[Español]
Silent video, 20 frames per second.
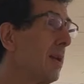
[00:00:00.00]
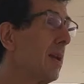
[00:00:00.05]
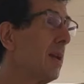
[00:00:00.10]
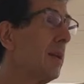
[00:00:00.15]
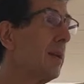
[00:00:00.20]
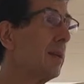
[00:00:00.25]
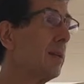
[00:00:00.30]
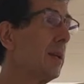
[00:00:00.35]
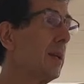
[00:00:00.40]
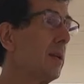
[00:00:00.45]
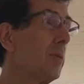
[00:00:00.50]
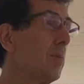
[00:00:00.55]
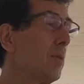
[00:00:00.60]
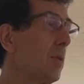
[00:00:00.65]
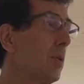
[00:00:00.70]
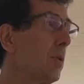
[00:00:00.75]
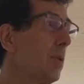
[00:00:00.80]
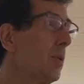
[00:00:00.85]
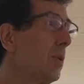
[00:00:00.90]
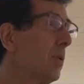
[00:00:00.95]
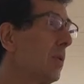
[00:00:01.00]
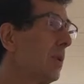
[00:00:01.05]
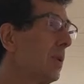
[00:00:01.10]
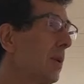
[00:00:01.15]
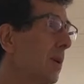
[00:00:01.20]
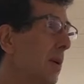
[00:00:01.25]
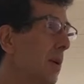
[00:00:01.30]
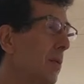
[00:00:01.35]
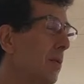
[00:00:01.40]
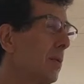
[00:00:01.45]
atletismo,
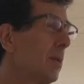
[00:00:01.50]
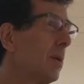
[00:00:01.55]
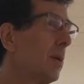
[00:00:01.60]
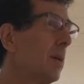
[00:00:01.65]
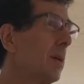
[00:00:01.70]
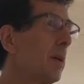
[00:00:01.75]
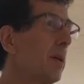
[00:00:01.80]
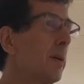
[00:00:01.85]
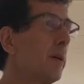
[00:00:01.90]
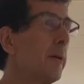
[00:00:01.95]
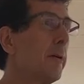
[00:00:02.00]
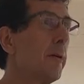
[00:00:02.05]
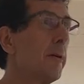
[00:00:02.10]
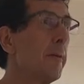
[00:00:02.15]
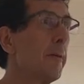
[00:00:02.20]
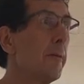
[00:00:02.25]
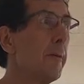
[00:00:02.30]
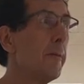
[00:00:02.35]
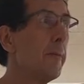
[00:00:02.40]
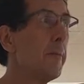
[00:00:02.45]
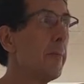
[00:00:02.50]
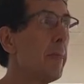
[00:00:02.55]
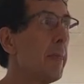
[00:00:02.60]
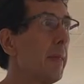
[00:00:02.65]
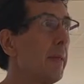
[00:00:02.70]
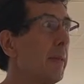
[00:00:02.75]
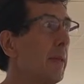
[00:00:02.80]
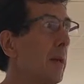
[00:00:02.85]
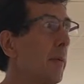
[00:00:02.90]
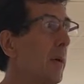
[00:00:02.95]
entrenador de,
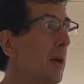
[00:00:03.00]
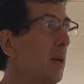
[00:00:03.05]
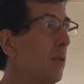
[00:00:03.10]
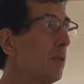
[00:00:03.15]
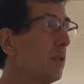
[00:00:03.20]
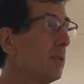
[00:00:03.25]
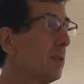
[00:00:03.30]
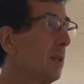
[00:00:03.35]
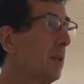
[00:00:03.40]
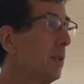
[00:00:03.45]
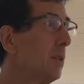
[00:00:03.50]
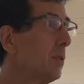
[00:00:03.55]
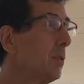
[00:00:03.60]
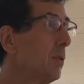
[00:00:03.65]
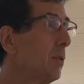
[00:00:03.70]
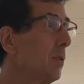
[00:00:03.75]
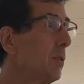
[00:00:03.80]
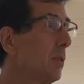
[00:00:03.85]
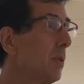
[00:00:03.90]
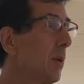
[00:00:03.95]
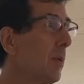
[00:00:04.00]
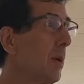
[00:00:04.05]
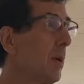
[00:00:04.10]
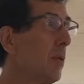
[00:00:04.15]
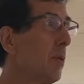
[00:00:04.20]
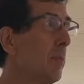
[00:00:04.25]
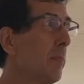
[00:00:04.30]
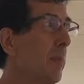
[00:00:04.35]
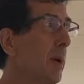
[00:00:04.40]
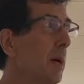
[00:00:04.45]
de baloncesto, de
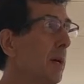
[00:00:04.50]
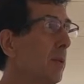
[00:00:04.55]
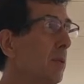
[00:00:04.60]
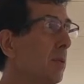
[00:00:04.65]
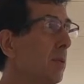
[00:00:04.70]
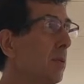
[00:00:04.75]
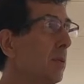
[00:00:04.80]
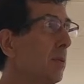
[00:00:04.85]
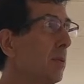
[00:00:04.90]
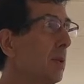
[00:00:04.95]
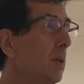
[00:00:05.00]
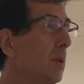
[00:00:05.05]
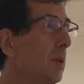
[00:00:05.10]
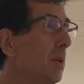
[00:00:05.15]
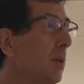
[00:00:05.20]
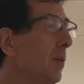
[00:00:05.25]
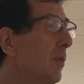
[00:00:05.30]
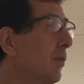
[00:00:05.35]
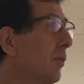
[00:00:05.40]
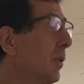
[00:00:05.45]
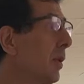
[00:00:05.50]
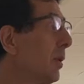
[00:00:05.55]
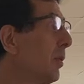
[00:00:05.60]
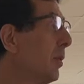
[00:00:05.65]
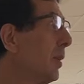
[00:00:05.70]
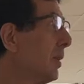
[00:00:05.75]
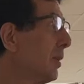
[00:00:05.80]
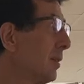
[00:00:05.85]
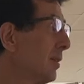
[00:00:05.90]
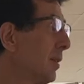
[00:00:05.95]
balonmano y fui
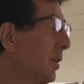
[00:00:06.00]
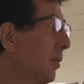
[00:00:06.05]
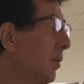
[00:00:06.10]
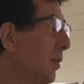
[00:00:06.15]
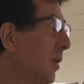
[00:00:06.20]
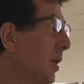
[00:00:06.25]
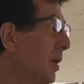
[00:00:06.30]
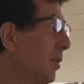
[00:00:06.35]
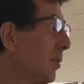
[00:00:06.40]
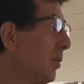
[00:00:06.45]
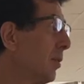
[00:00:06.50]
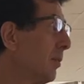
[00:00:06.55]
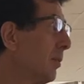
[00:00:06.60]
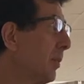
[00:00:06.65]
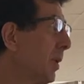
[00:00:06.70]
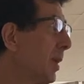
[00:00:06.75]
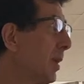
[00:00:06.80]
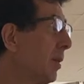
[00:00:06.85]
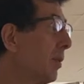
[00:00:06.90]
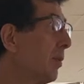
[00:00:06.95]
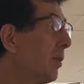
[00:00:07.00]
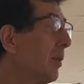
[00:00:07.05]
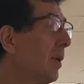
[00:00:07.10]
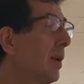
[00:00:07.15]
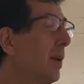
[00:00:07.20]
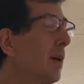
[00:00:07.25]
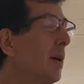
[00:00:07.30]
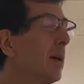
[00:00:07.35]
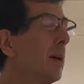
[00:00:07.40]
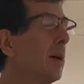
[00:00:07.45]
durante cinco años médico de
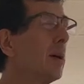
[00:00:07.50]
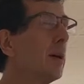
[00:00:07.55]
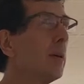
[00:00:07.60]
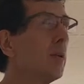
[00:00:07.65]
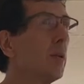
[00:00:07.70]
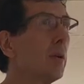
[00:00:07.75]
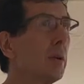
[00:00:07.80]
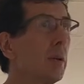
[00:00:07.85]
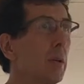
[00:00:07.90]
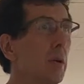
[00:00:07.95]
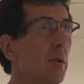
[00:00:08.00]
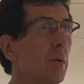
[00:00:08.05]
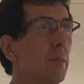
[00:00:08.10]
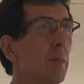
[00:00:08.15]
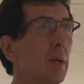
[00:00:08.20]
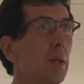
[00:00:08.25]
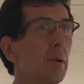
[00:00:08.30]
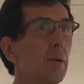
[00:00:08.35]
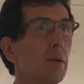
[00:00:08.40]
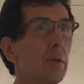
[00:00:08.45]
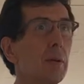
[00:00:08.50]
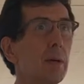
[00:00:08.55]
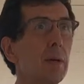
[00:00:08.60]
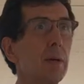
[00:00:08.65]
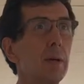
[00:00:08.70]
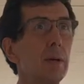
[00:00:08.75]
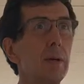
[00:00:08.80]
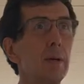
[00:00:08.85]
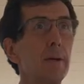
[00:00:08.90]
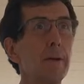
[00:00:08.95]
la coordinador médico
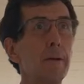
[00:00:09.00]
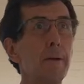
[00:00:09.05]
de,